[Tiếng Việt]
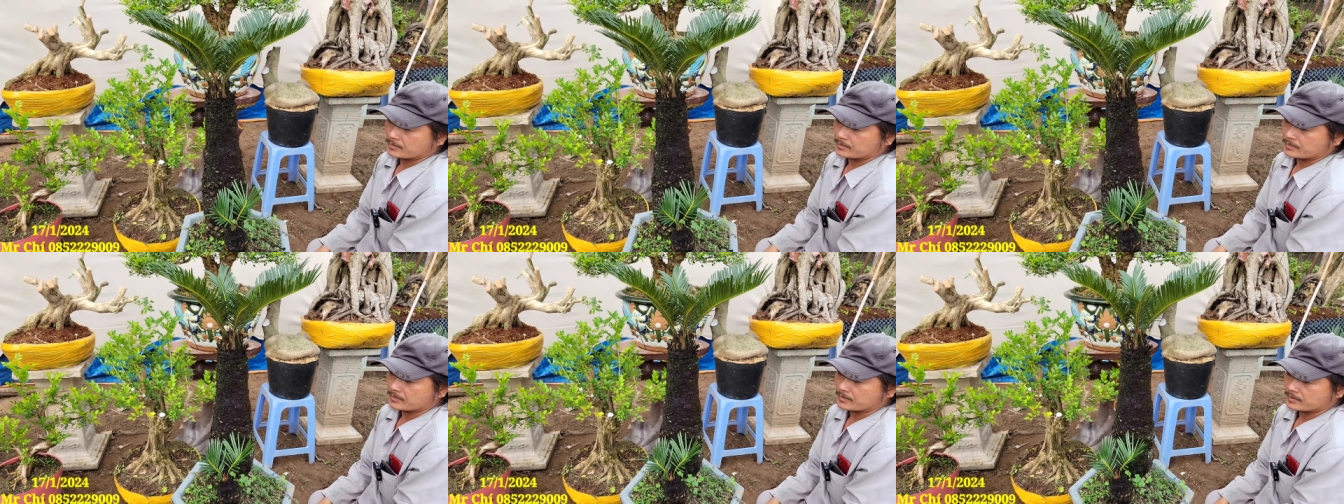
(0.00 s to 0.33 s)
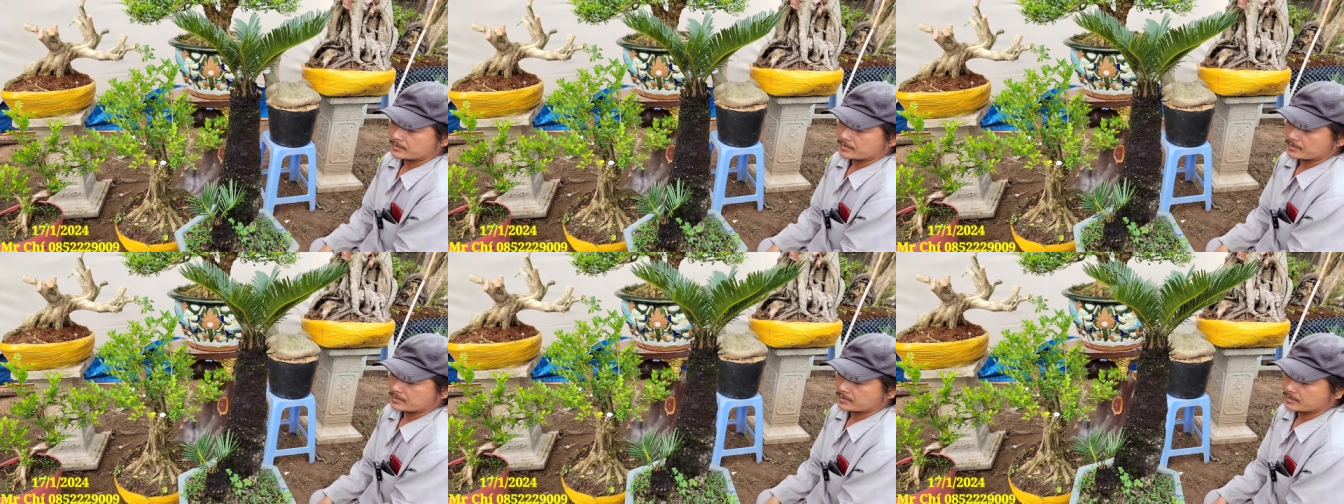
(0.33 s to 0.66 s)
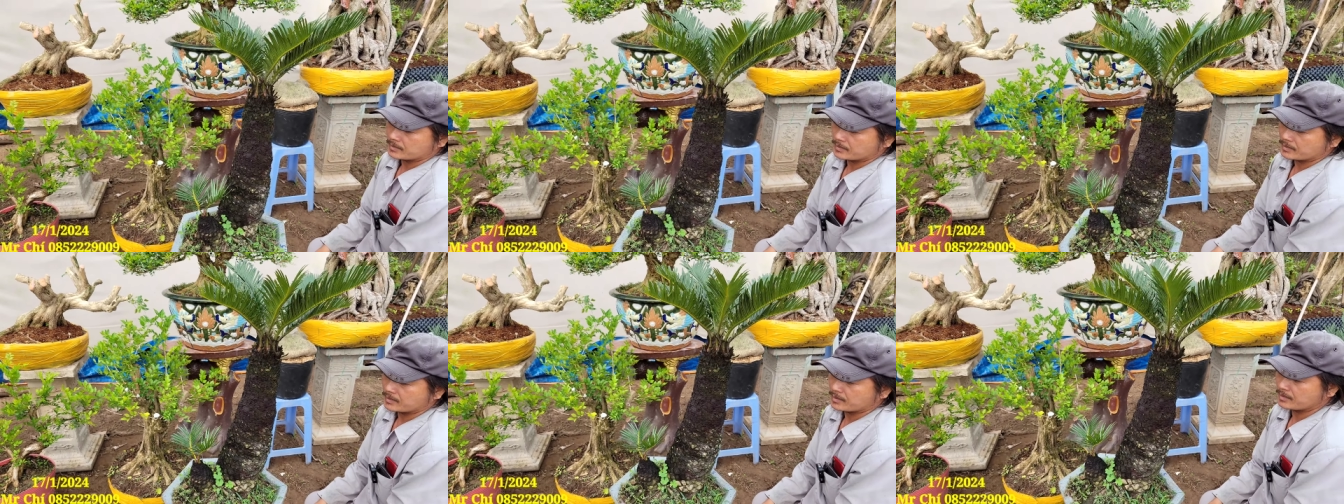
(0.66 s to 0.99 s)
Một mẹ
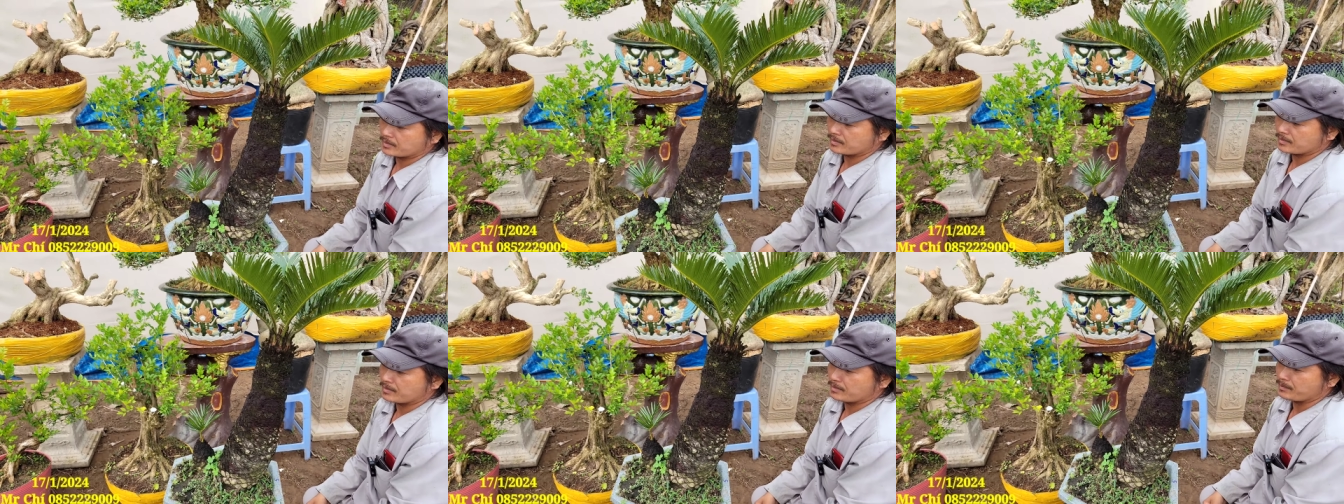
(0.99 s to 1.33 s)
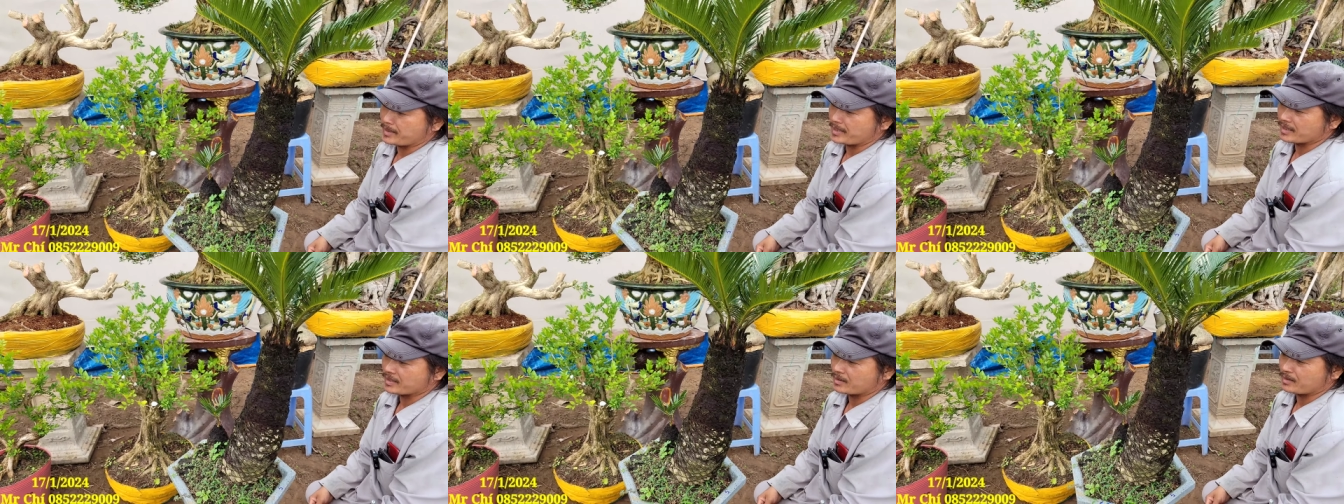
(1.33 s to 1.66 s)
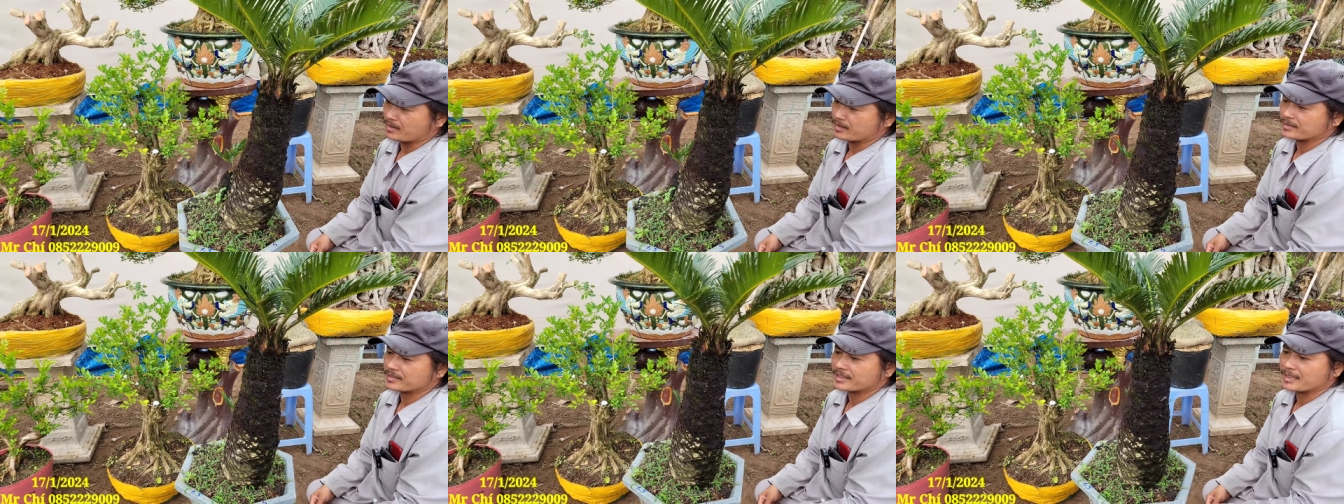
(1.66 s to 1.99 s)
con thôi anh hả? Mẹ
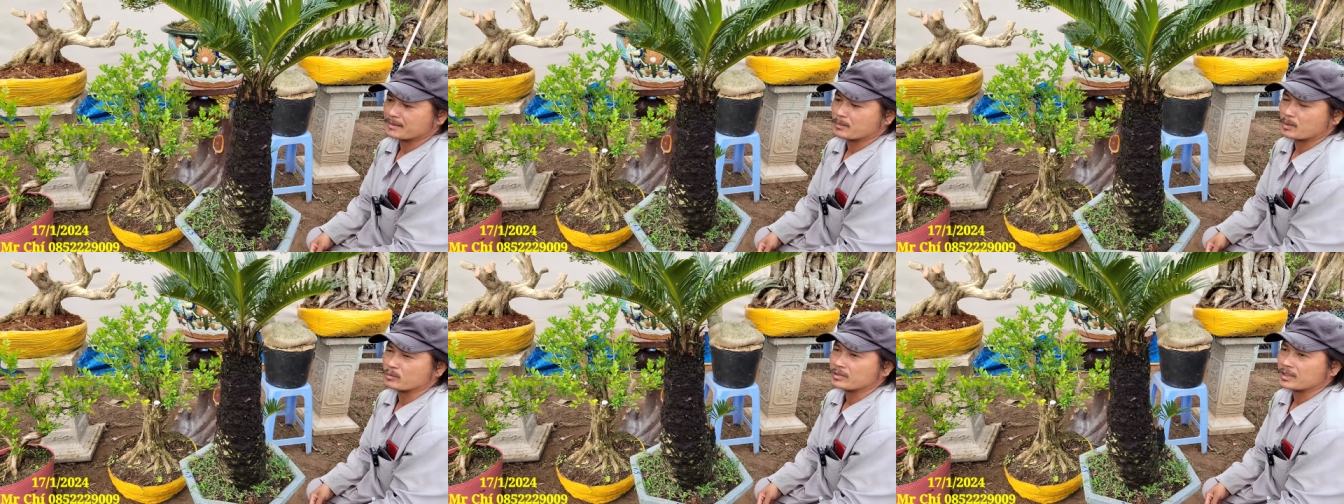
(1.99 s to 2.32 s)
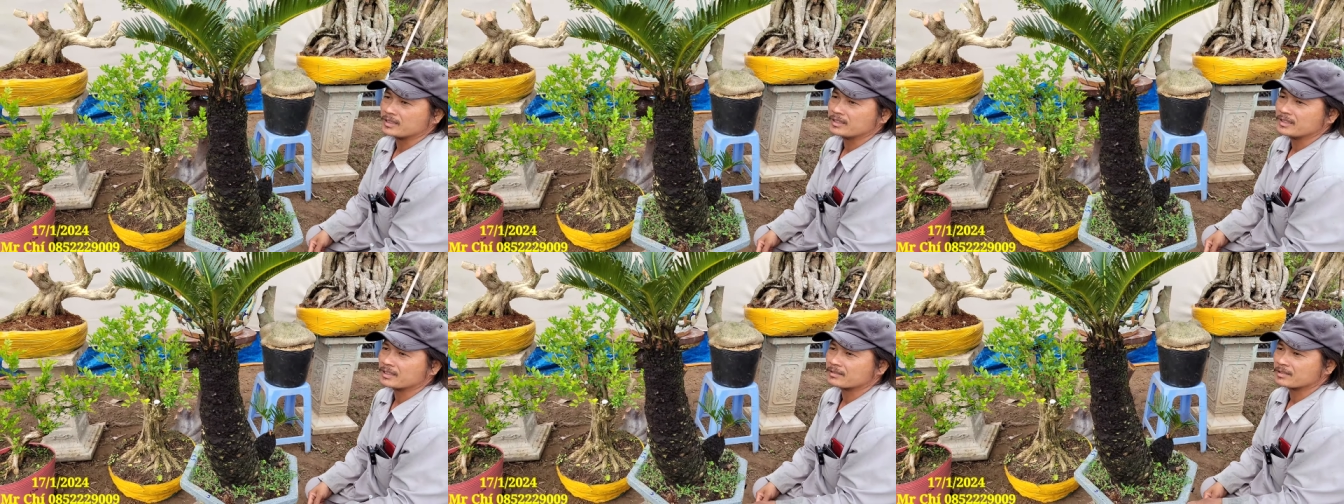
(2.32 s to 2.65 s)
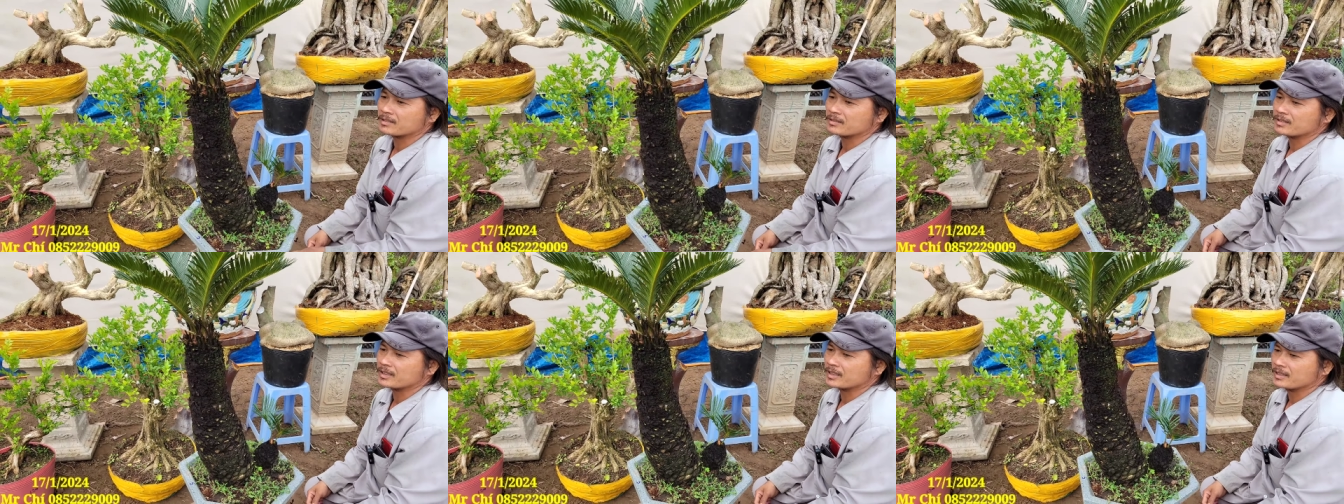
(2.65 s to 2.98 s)
con, cây mẫu tử nghe
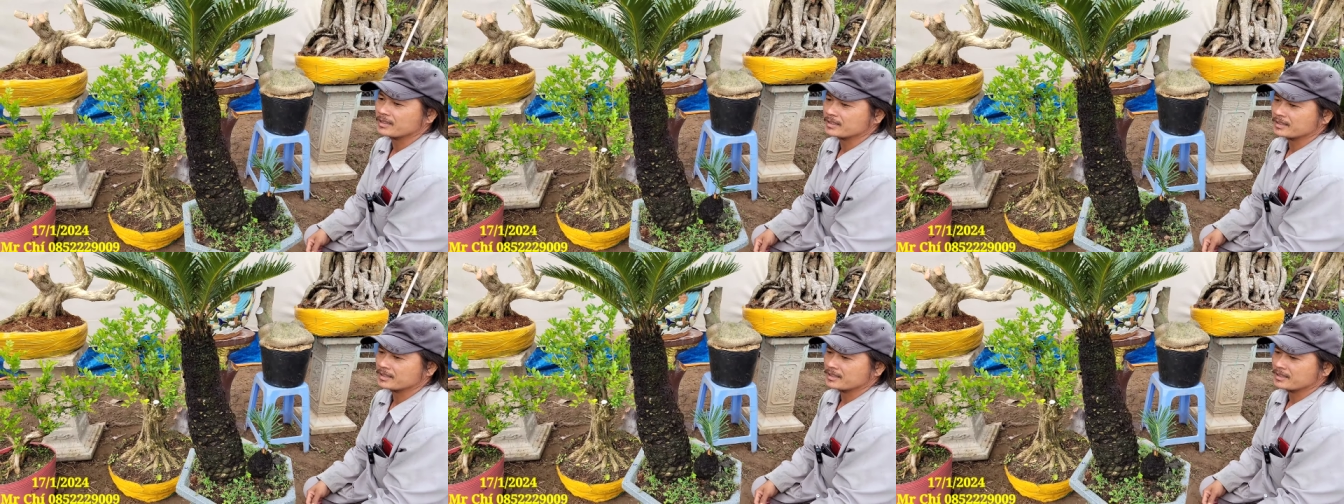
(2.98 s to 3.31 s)
cô chú anh chị